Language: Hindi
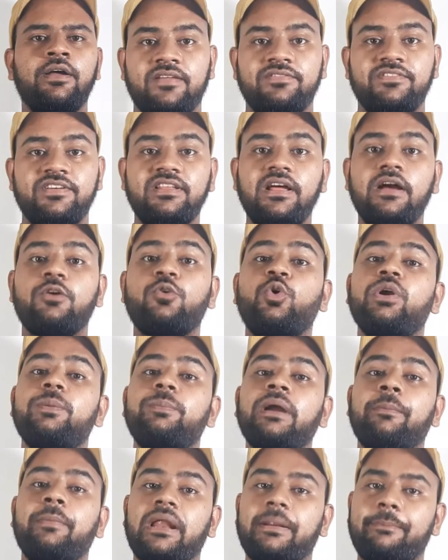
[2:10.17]
जैसा कोई भी
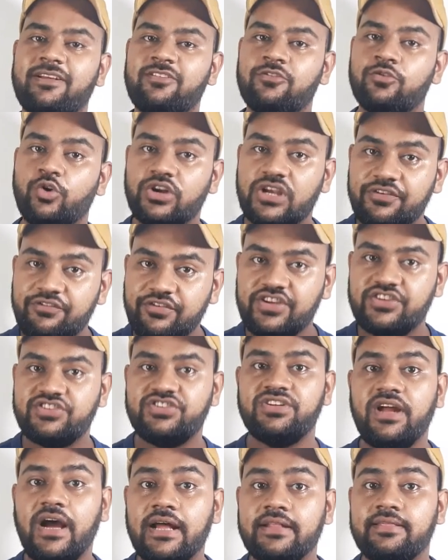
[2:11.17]
हमारे पास
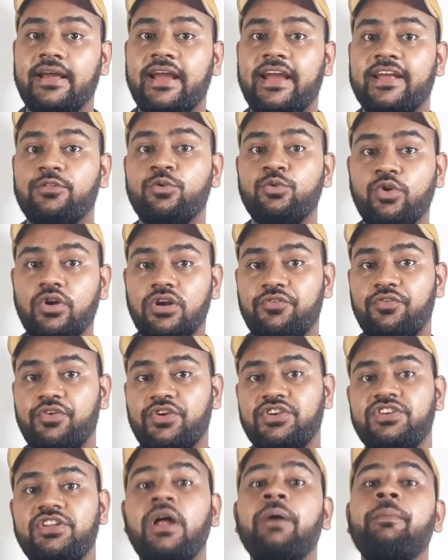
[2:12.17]
नोटिफिकेशन आता है तो
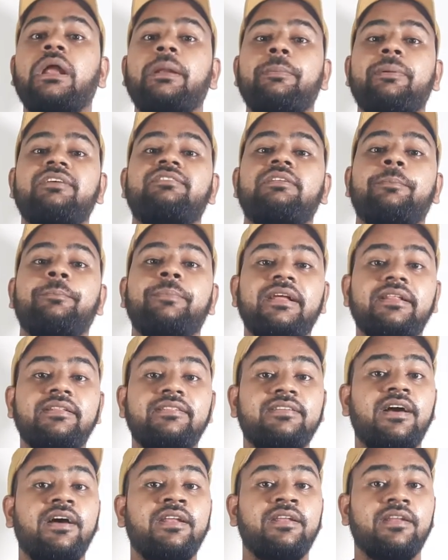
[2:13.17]
नोटिफिकेशन हमारे पास थंबनेल्स
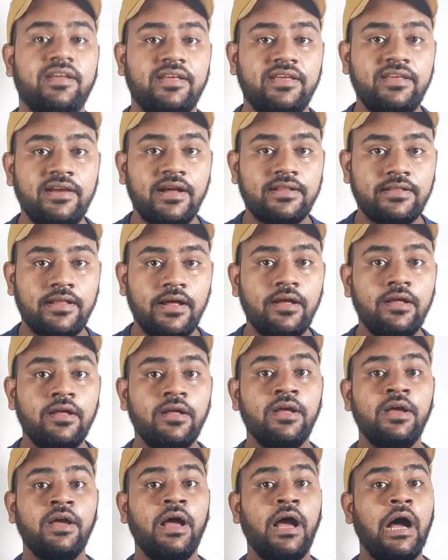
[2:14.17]
का नहीं आता
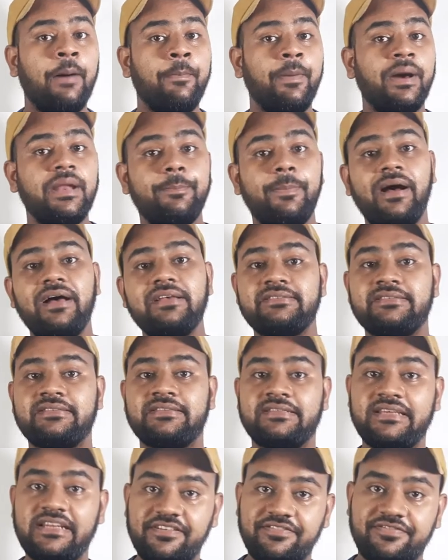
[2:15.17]
हमारे पास
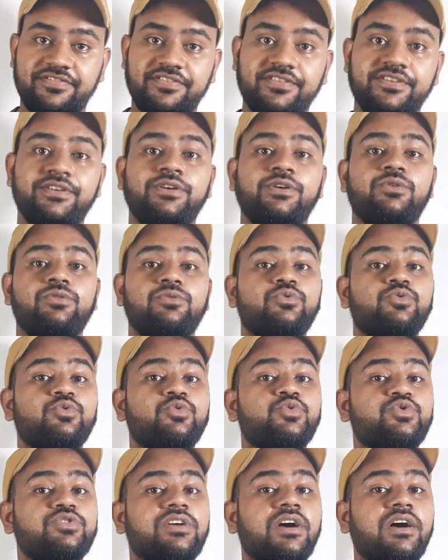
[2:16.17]
सिर्फ
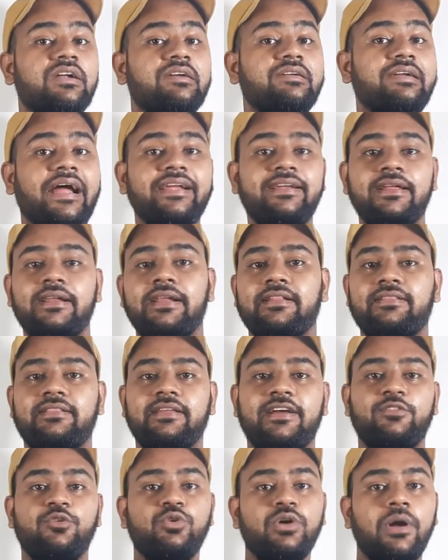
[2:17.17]
उसका टाइटल आता
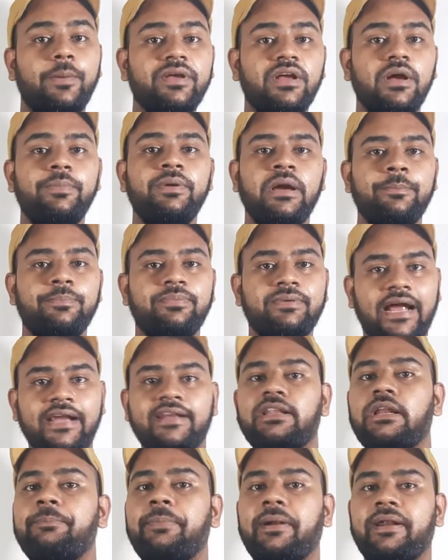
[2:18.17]
है तो कभी कभी हम
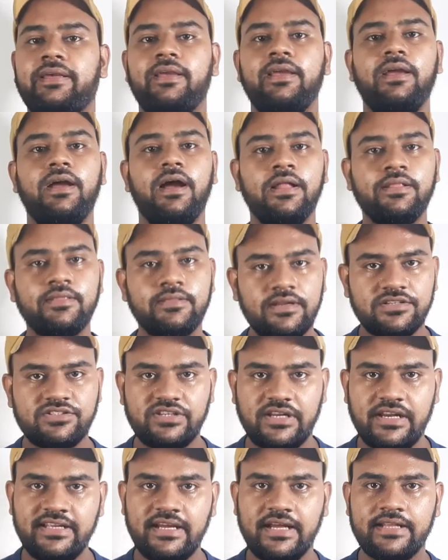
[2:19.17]
टाइटल पढ़ के अंदर
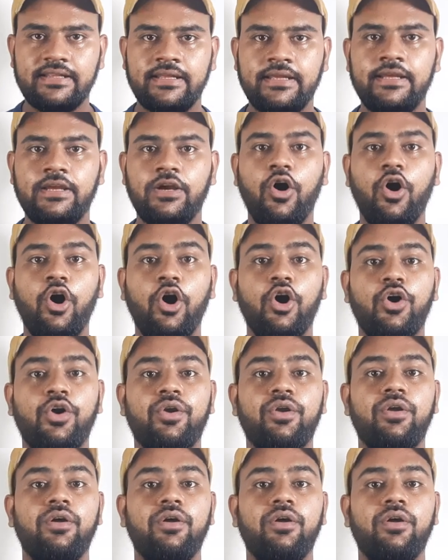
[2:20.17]
चले जाते हैं और